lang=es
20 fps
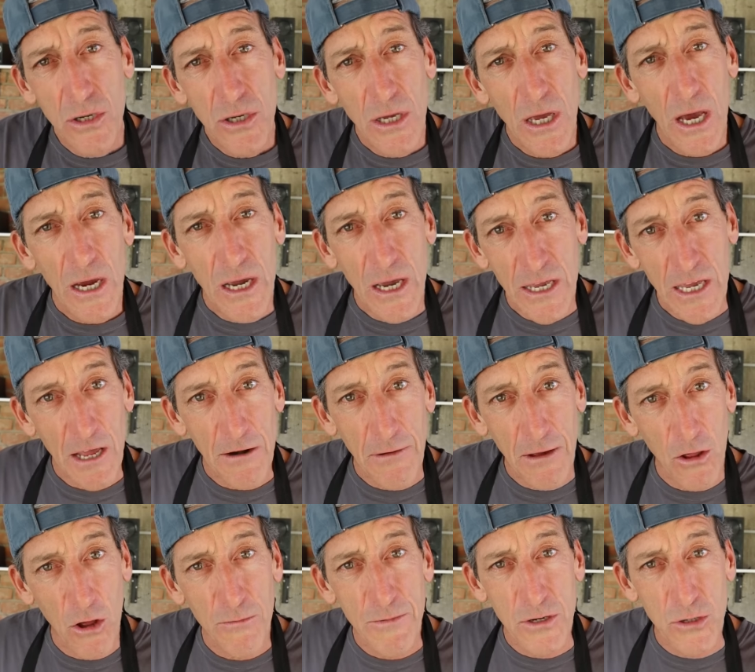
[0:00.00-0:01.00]
ya que
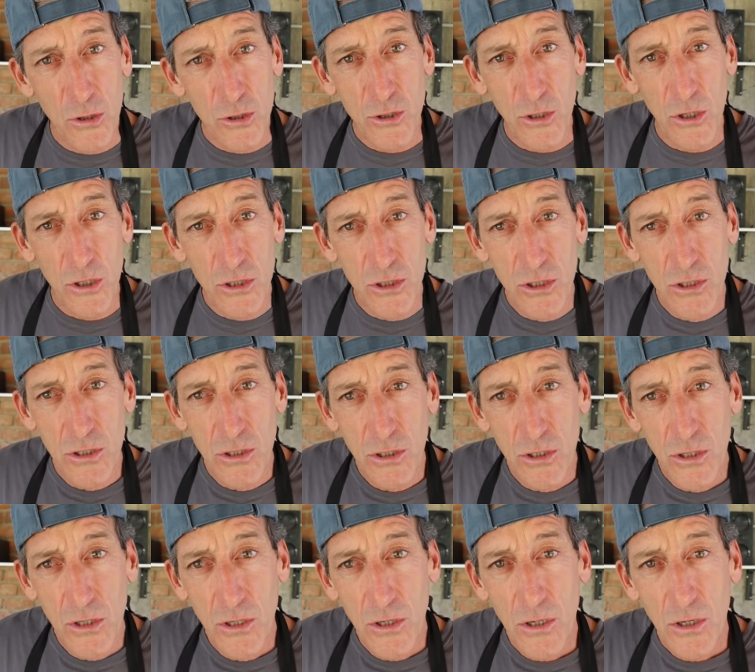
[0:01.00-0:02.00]
hierva 2 minutos
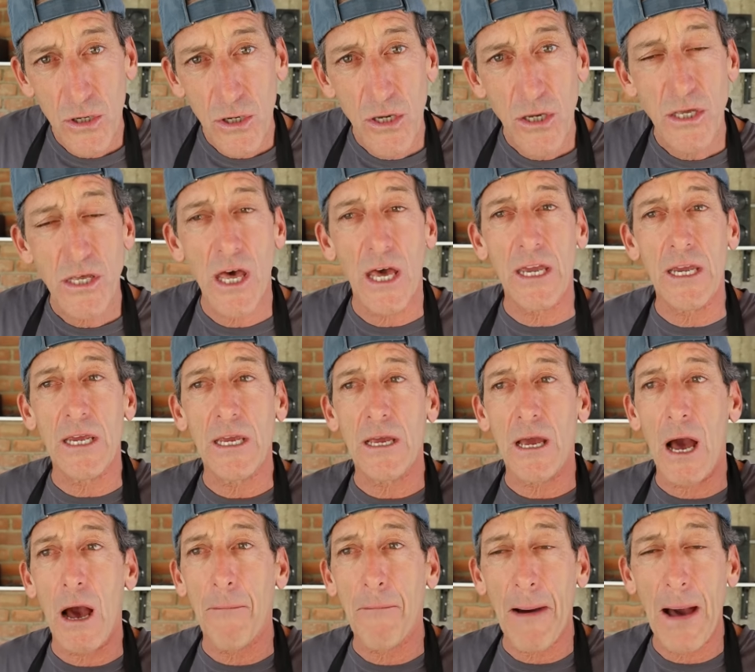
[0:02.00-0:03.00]
de
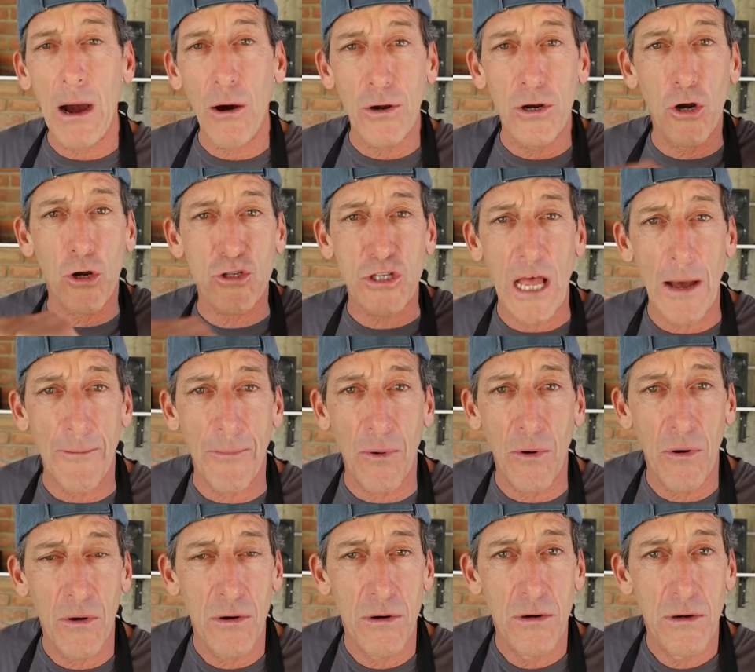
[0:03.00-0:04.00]
ahí apago y lo
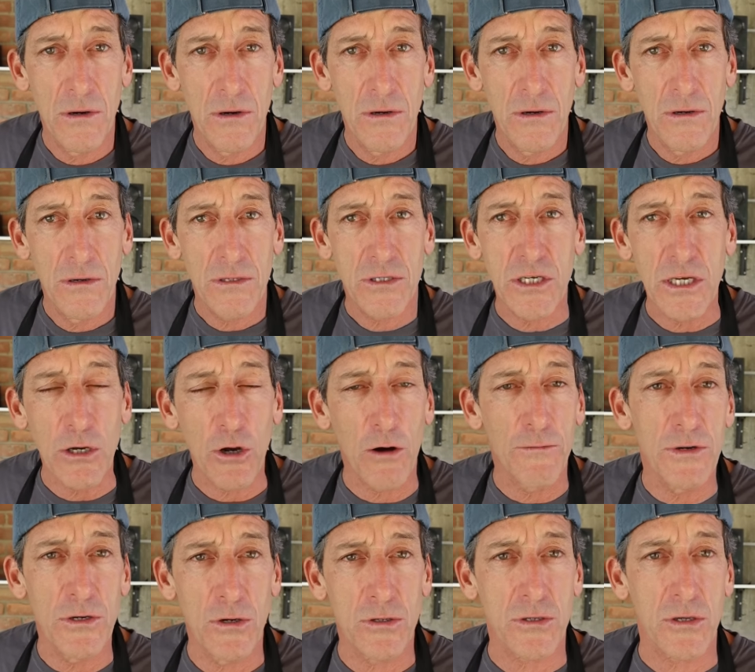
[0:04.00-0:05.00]
tapo.
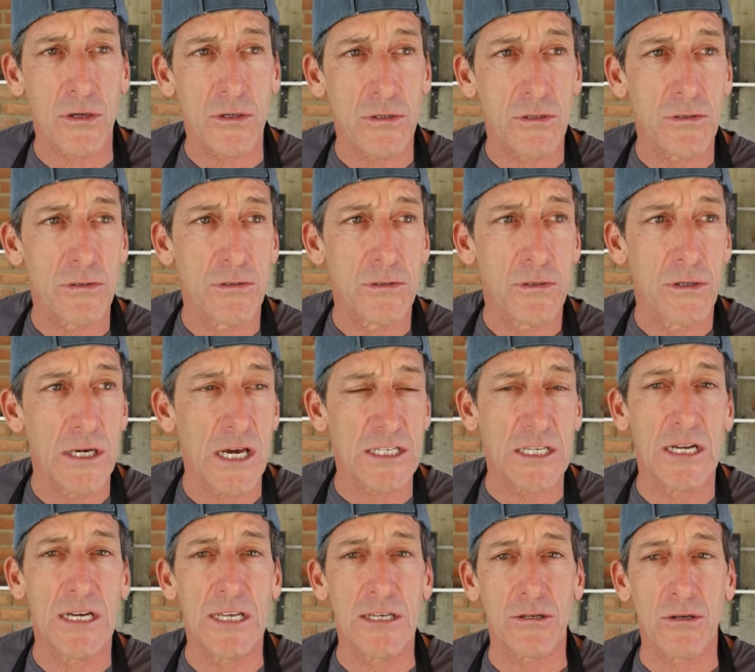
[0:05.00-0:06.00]
Cinco minutos. Ya
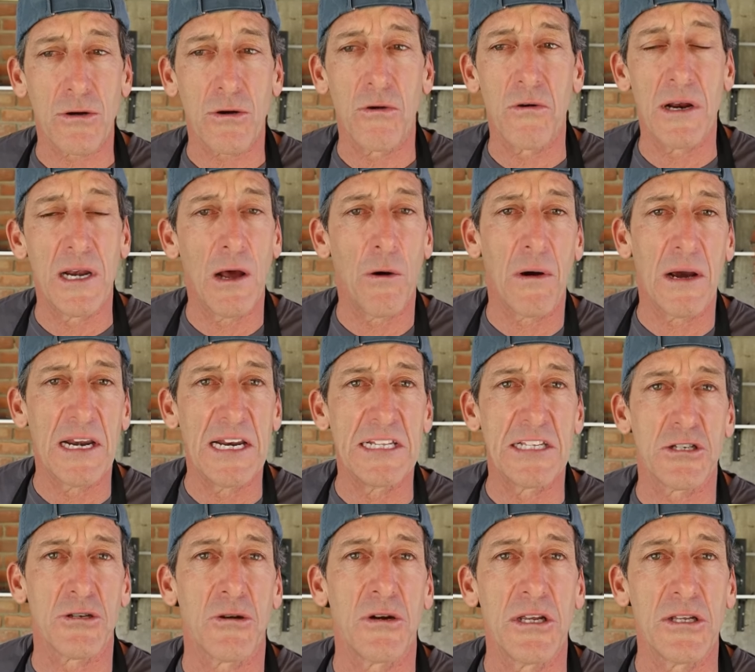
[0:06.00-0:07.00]
están listos. Con el agua
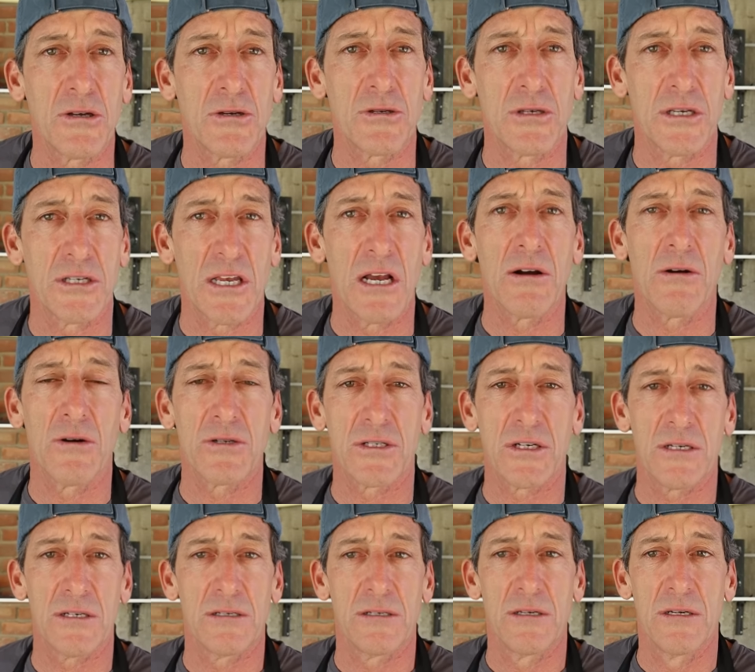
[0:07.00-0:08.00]
caliente solitos se
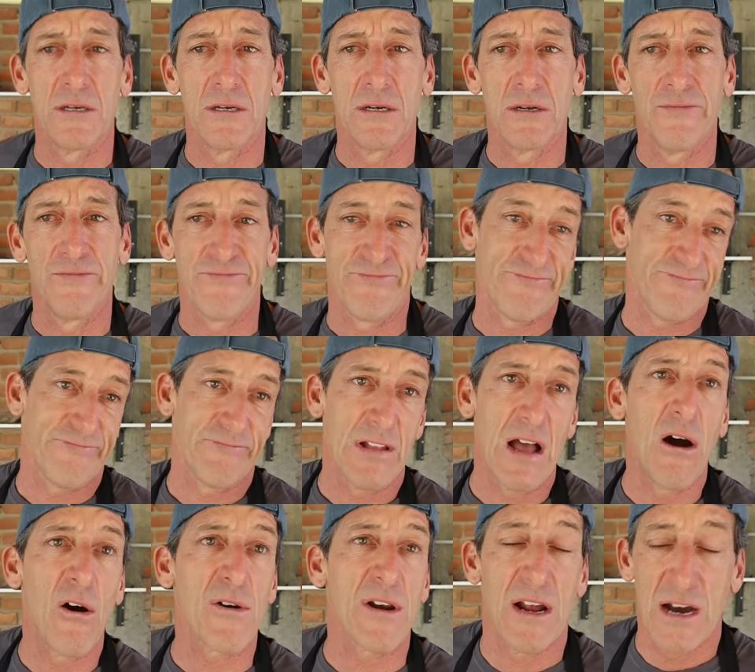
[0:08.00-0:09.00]
zancochan.
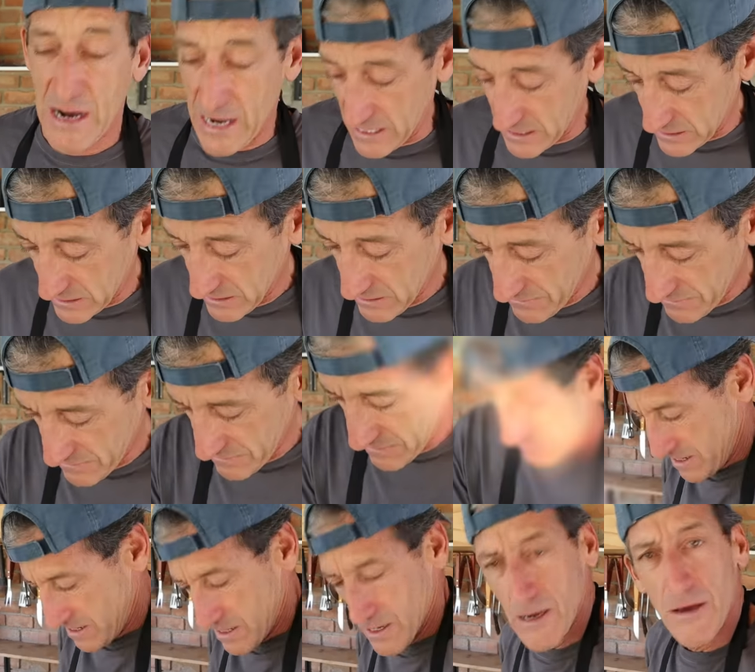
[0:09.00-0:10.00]
Ahorras gas.
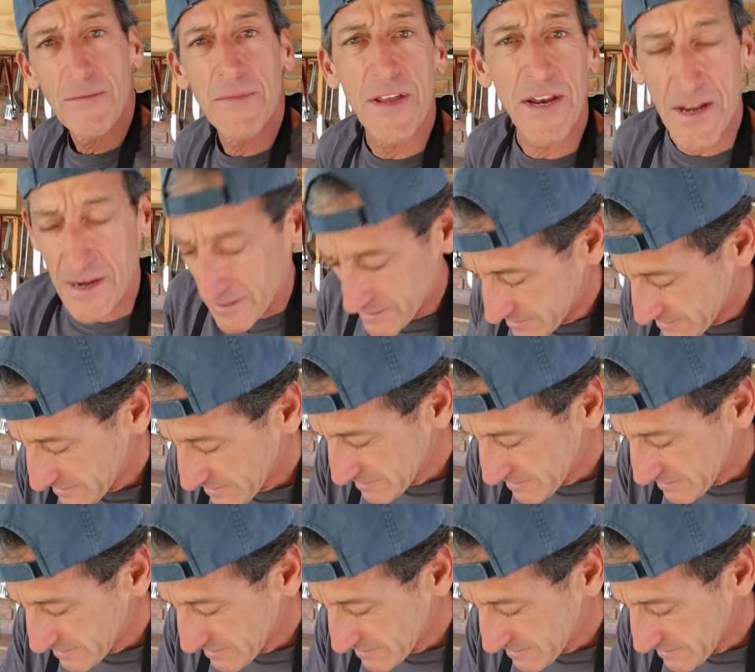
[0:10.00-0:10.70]
Miren.